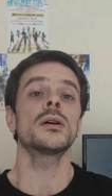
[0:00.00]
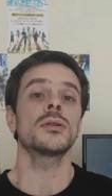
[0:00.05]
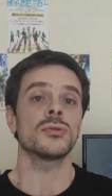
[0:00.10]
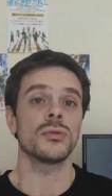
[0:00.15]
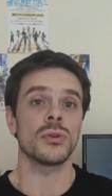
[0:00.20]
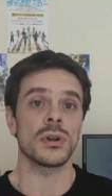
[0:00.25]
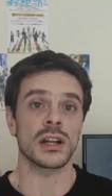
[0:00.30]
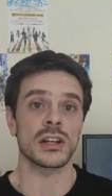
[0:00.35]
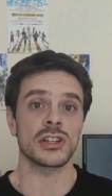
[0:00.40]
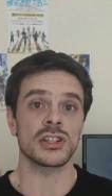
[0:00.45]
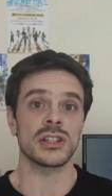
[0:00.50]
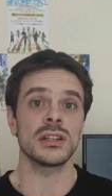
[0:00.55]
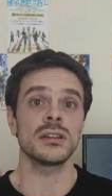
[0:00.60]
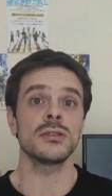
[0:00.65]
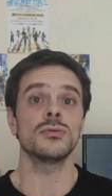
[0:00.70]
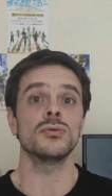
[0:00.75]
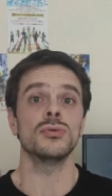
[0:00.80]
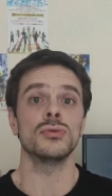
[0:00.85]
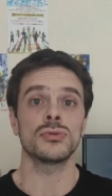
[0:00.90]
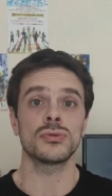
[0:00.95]
de la
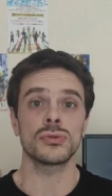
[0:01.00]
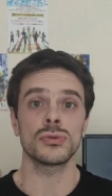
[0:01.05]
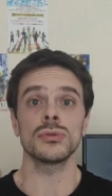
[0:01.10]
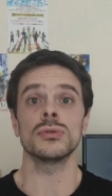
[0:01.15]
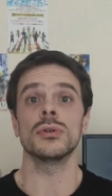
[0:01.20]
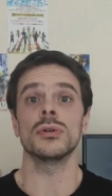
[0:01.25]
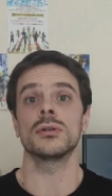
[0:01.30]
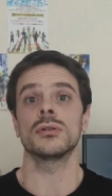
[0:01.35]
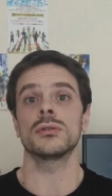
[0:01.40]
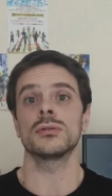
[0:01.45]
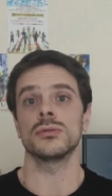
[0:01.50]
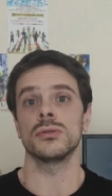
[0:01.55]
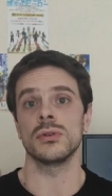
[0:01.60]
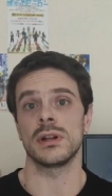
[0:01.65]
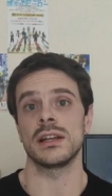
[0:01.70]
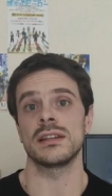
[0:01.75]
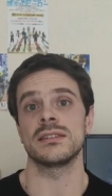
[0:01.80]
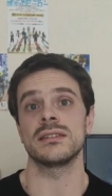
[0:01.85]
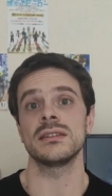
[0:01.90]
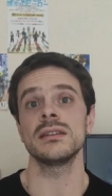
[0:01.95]
Chine, du sud de
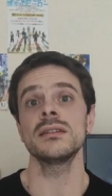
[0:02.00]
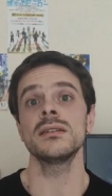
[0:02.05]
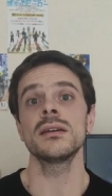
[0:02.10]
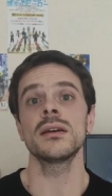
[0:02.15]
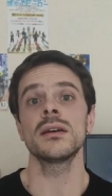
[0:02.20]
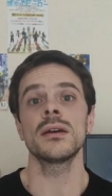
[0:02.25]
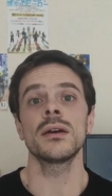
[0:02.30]
l'Asie,